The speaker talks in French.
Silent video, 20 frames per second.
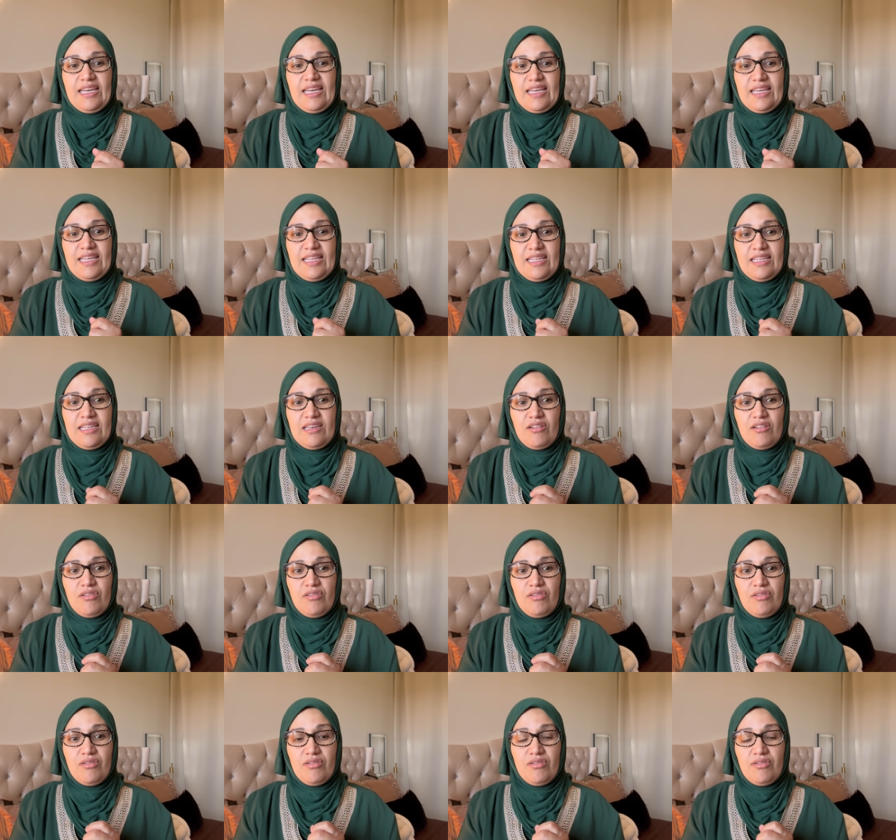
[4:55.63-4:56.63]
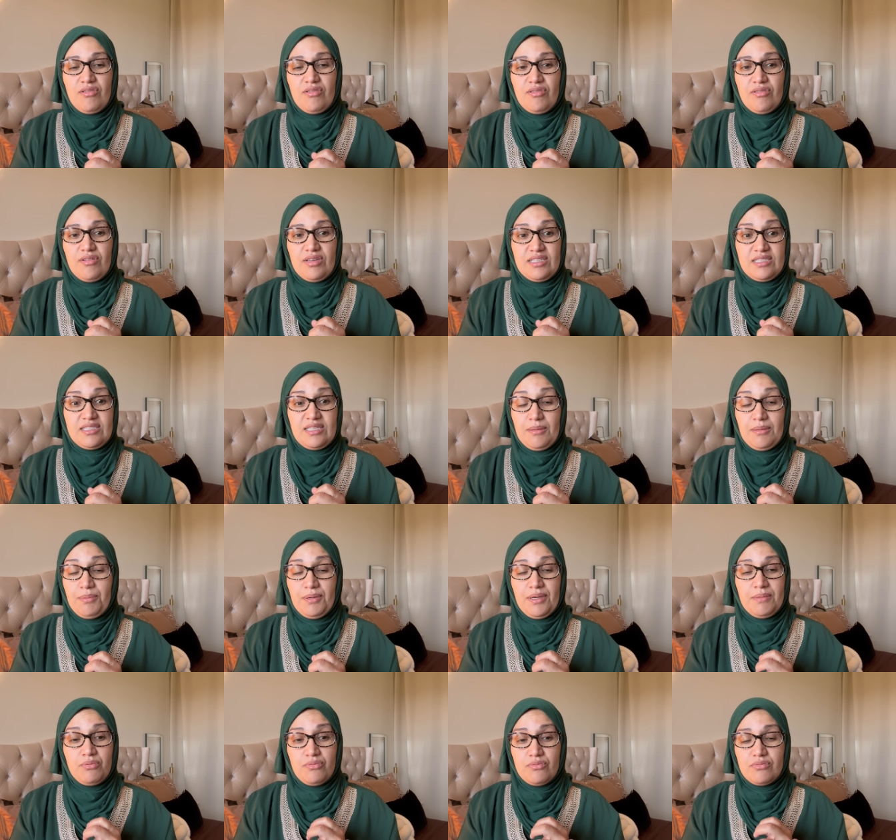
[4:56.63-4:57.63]
Et, euh, et c'est
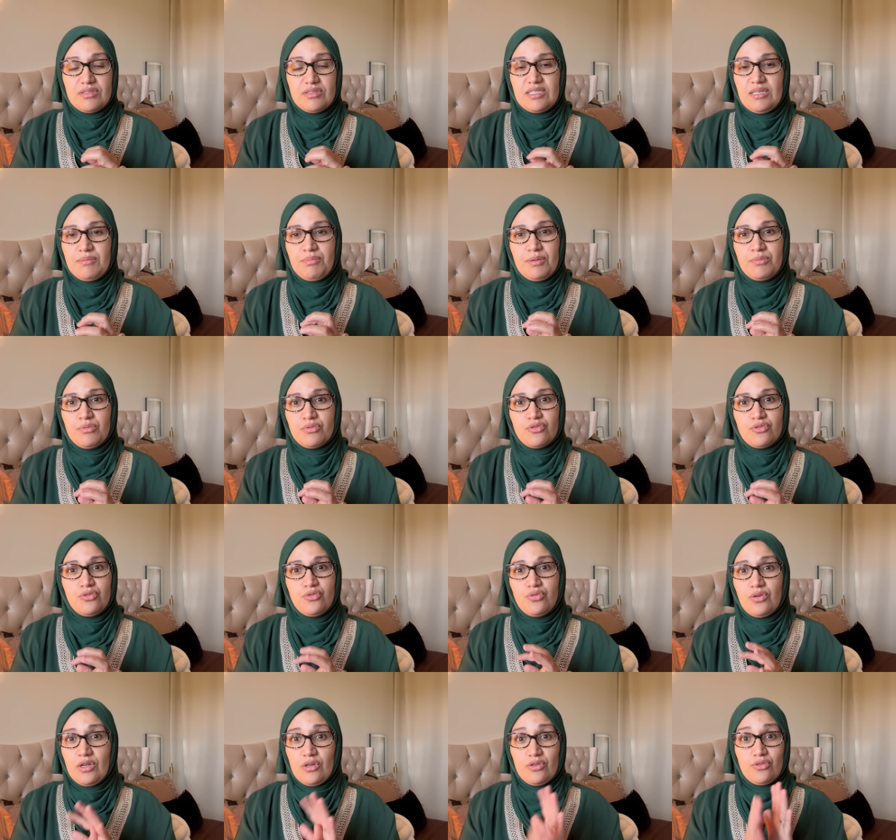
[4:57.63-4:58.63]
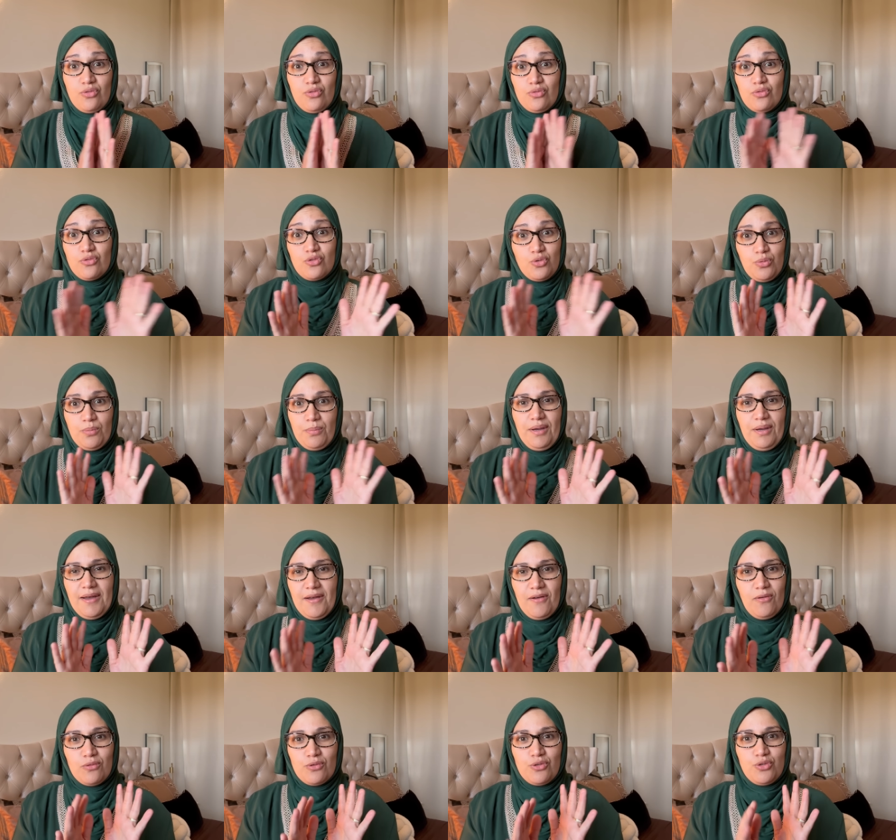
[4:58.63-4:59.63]
pas bon, c'est pas bon du tout. Alors non, on joue pas,
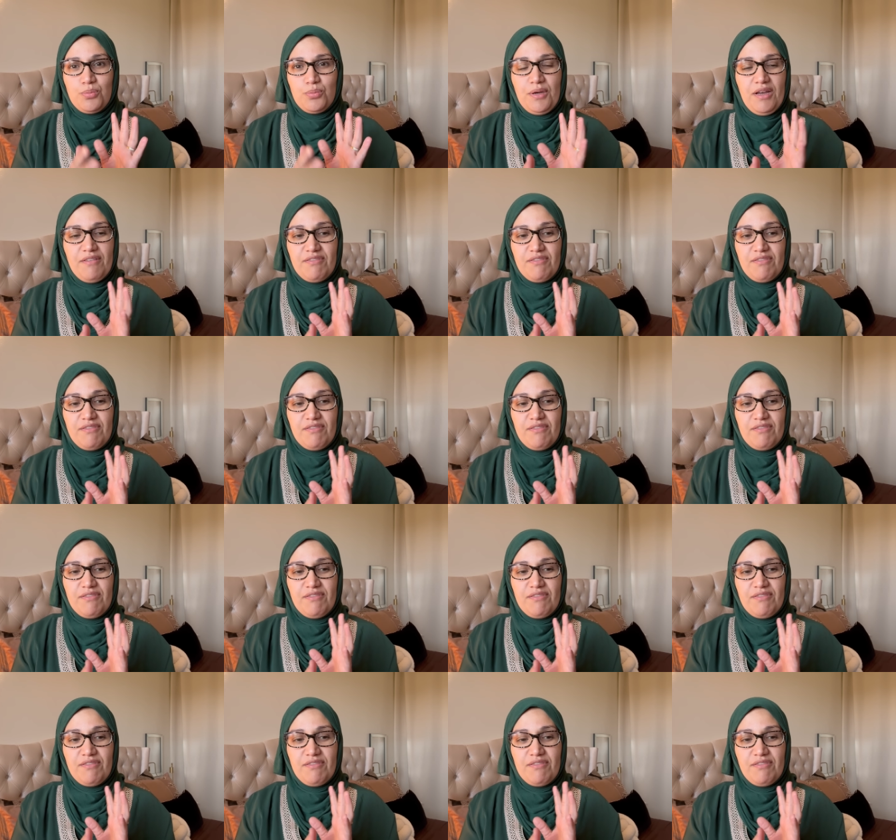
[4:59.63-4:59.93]
on joue pas